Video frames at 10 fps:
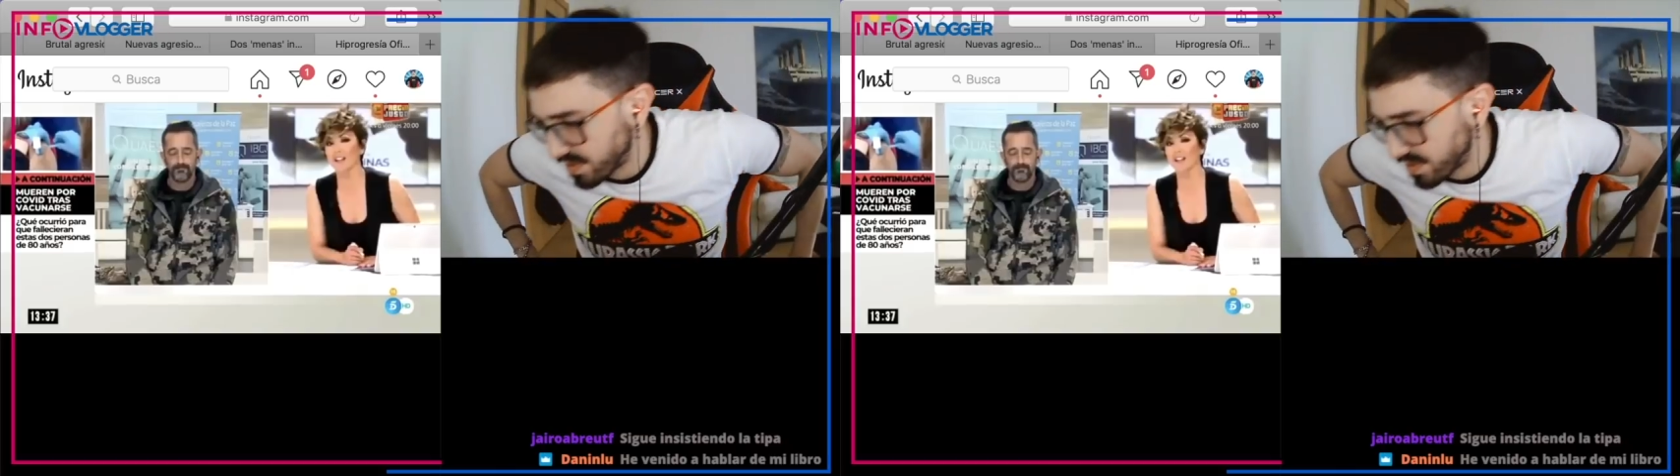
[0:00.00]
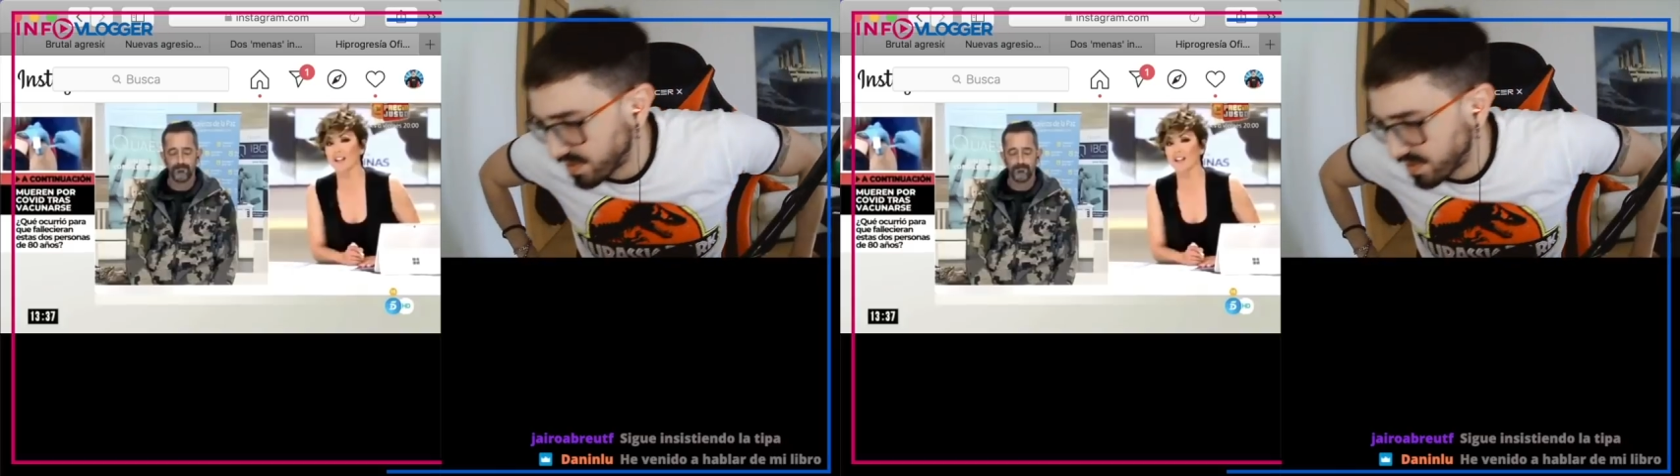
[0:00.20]

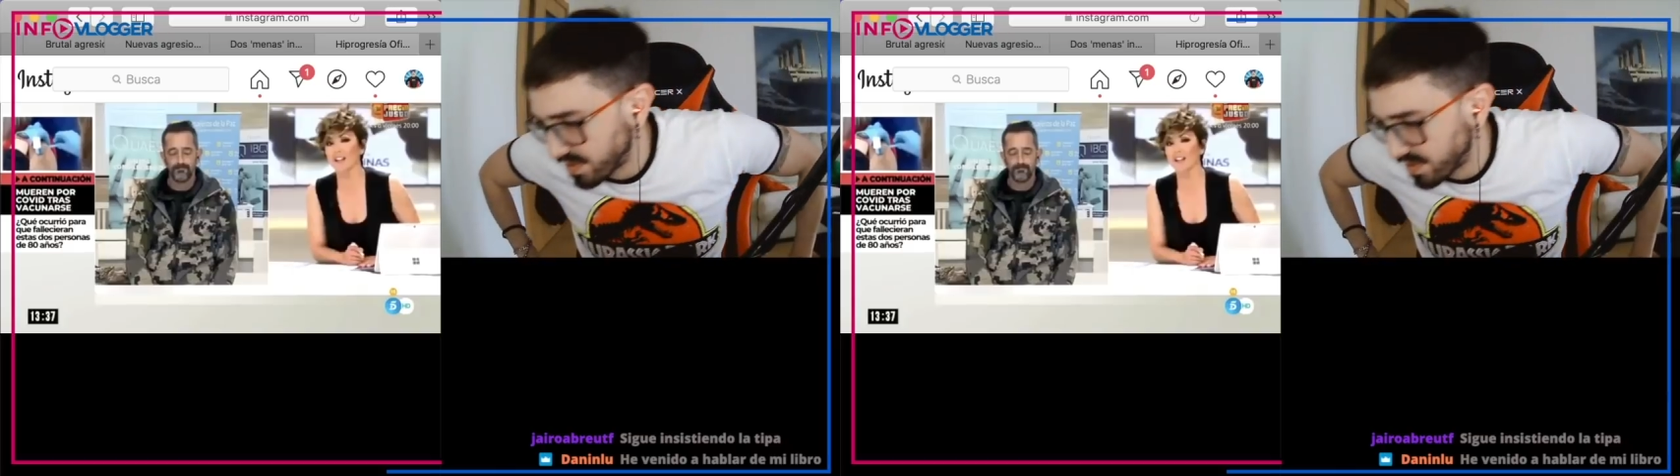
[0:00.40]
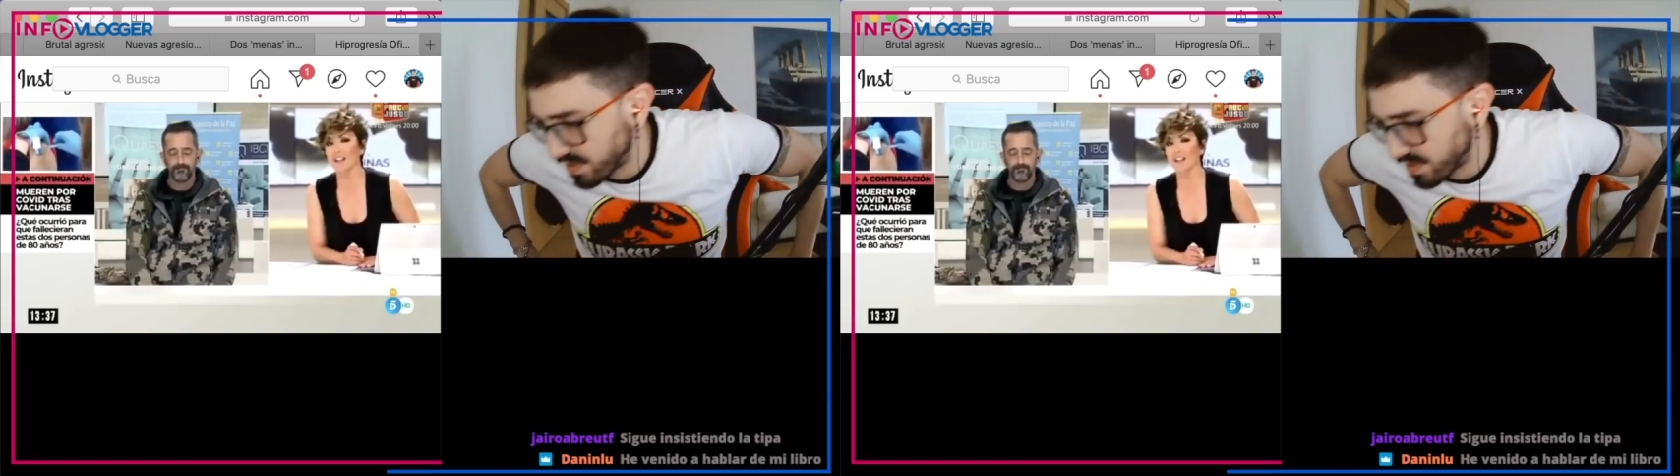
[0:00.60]
tu
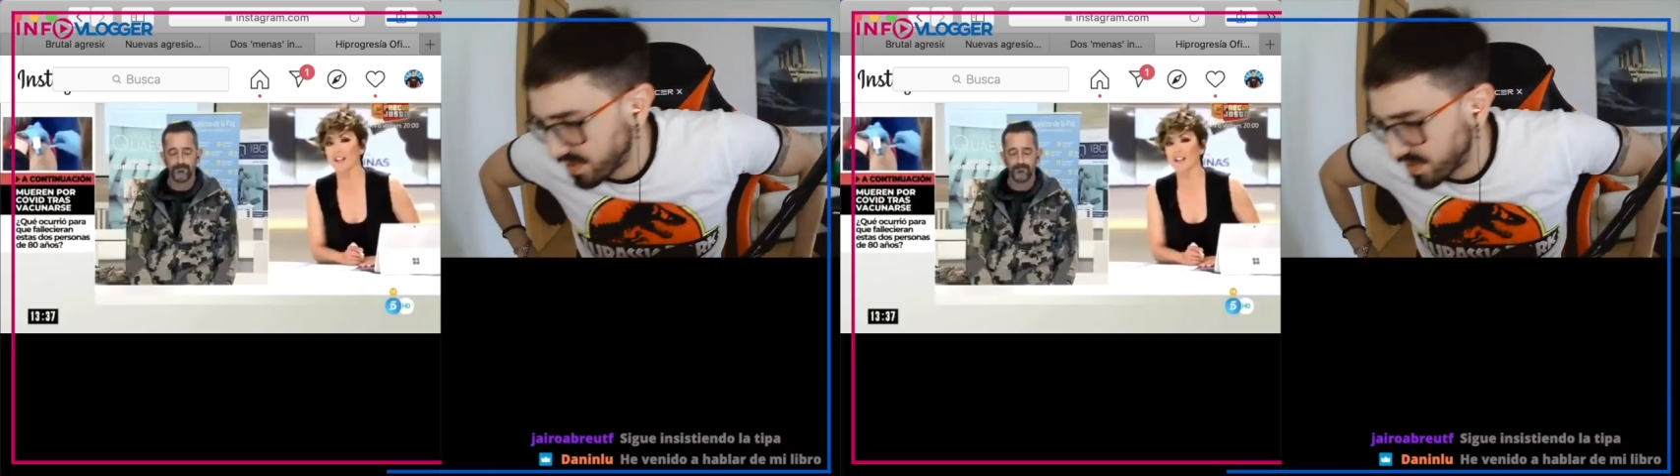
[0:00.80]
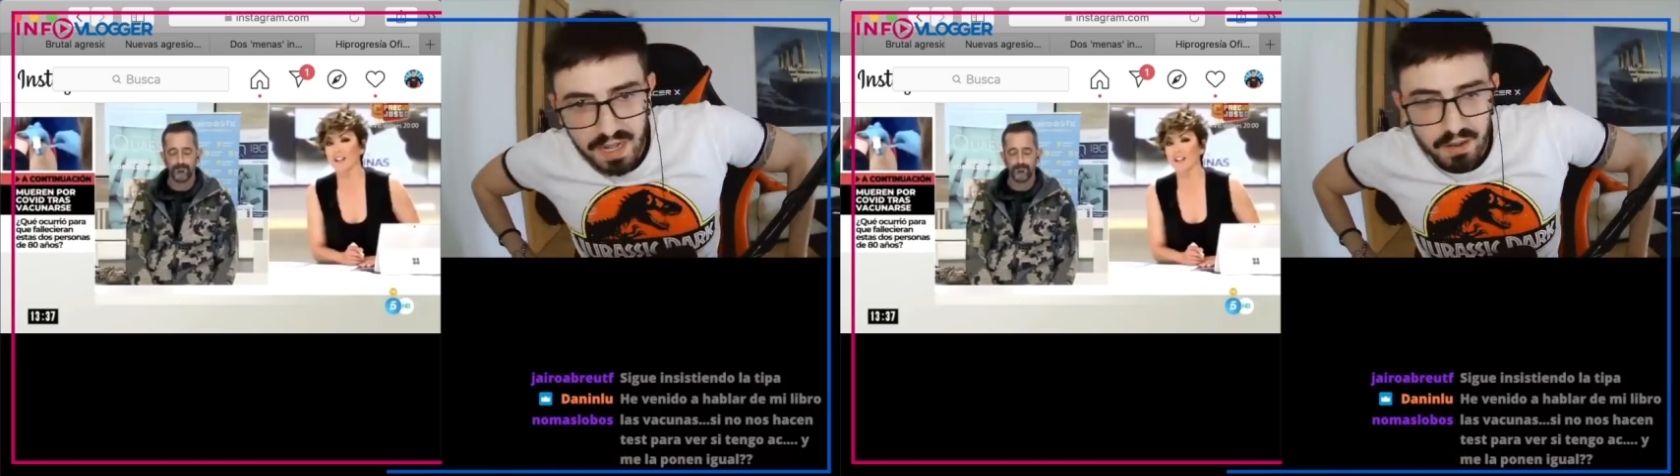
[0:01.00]

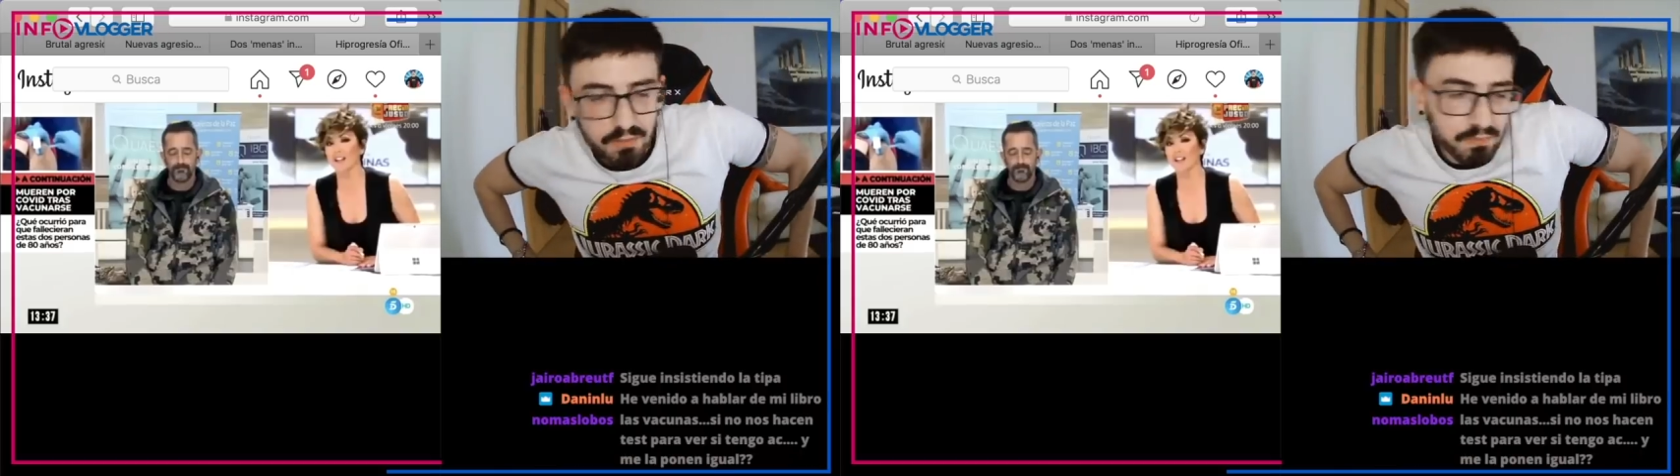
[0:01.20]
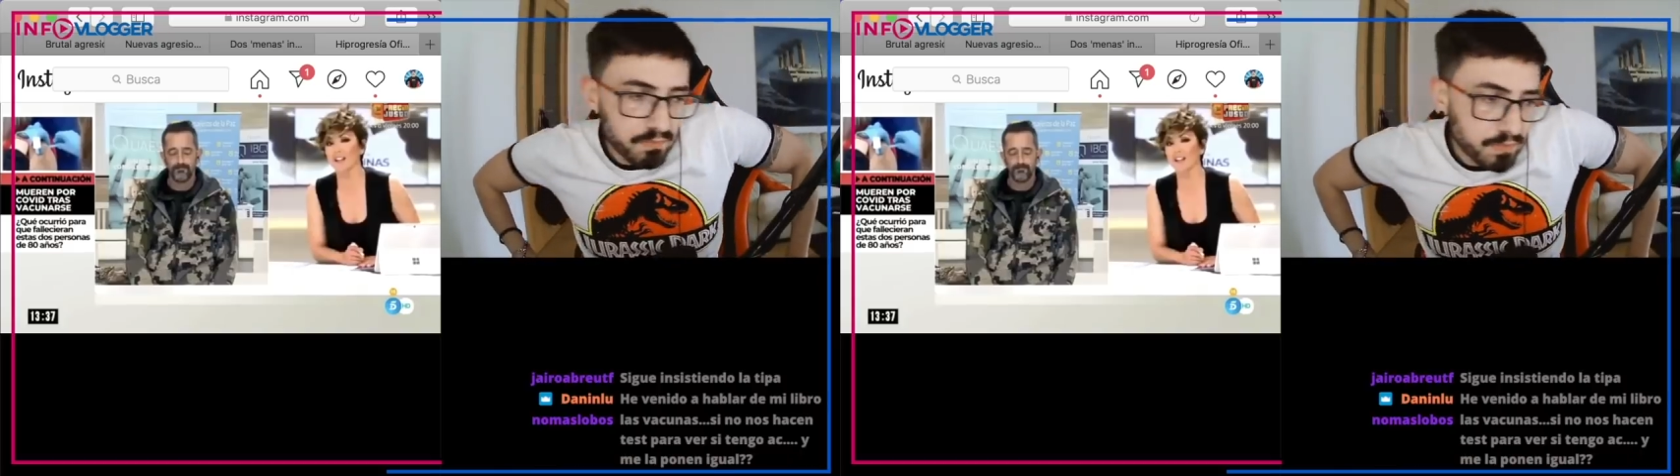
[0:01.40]
padre era,
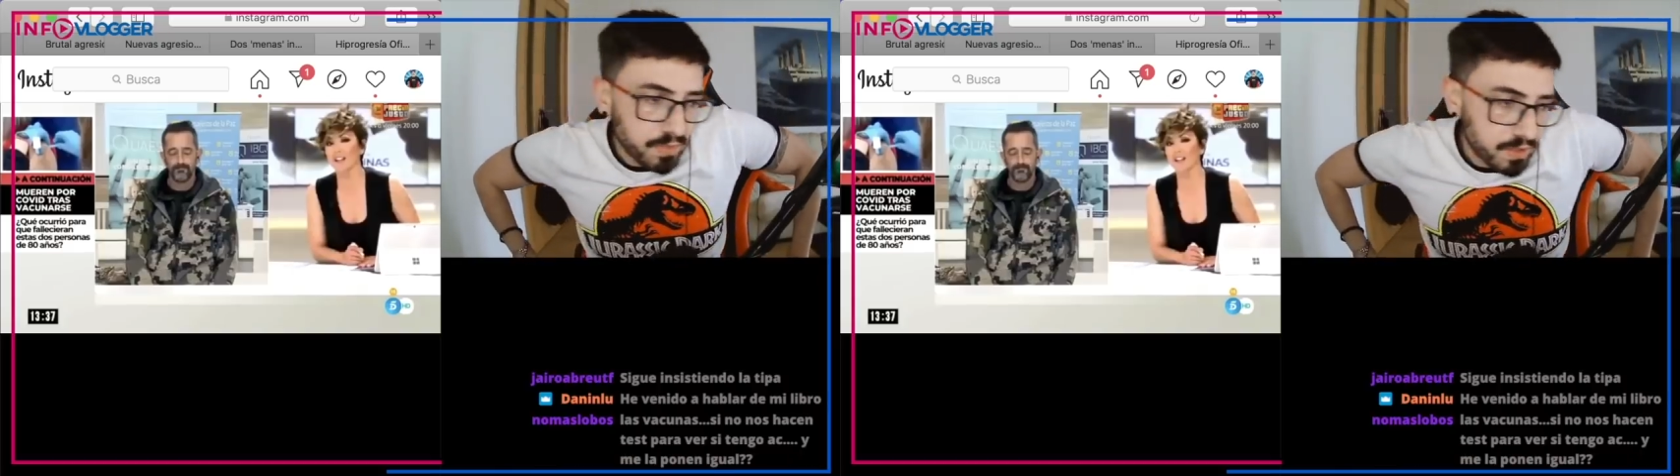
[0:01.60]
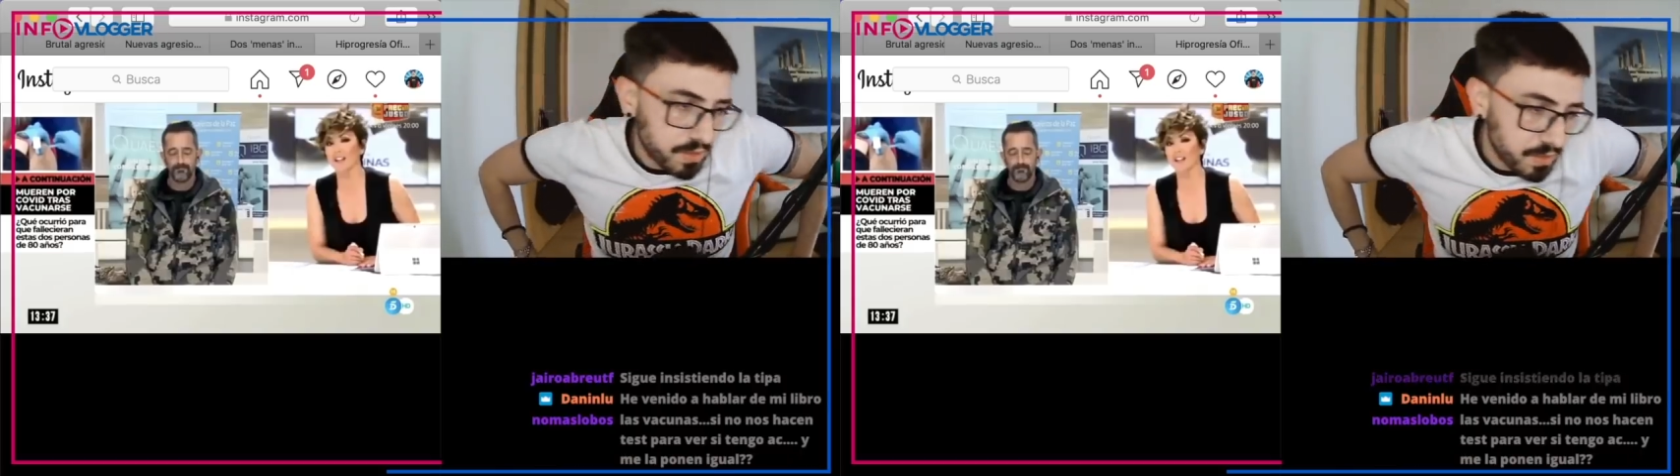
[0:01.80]

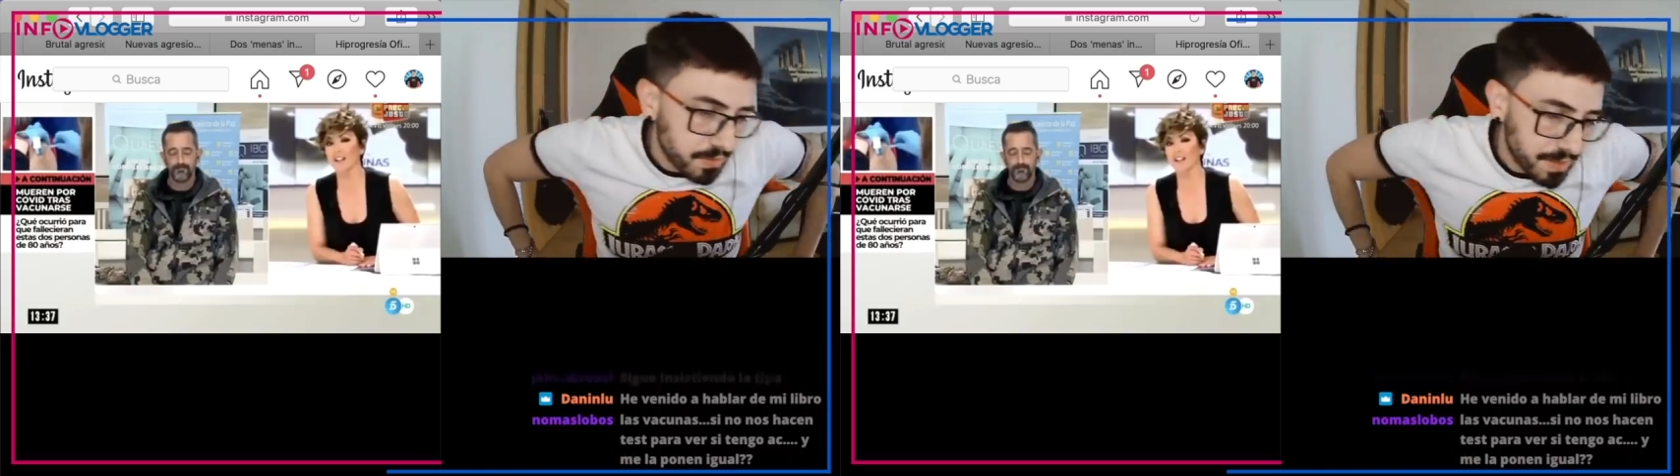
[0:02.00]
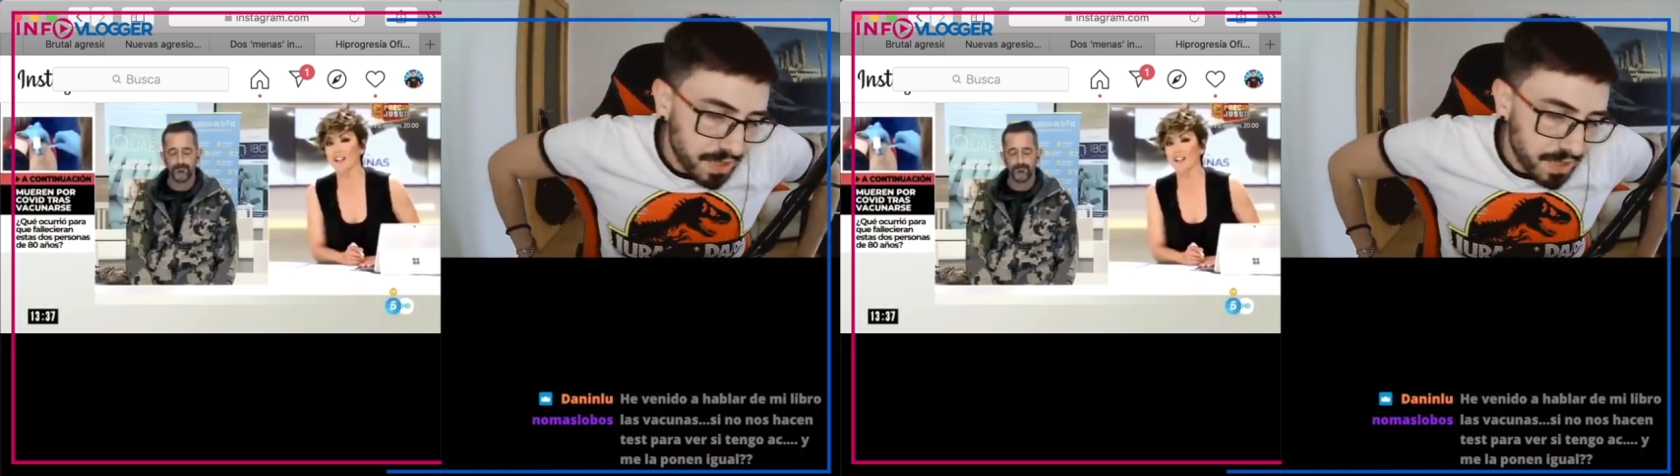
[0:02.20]
iba